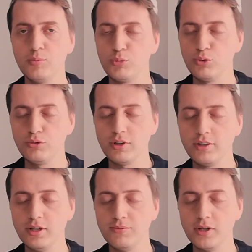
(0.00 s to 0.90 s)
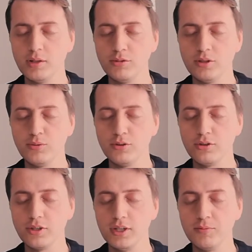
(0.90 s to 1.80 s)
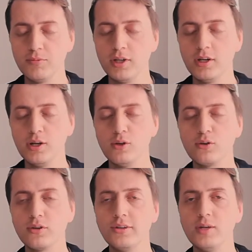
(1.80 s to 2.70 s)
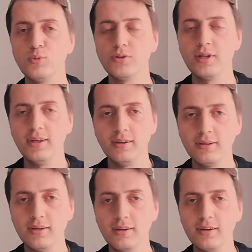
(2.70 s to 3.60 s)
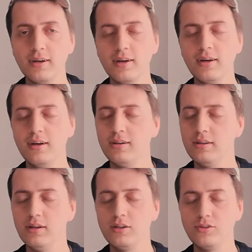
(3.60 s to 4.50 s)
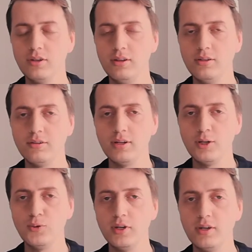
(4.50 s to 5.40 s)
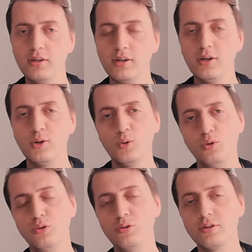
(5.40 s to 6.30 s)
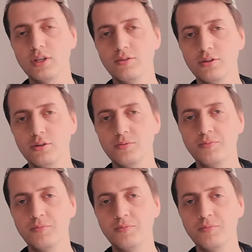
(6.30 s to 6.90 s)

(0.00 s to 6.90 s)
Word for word: Bunun üzerine Efendimiz de buyuruyor ki o kişiye müjdeleyin ki Allah Celle Celaluhu onu çok seviyor.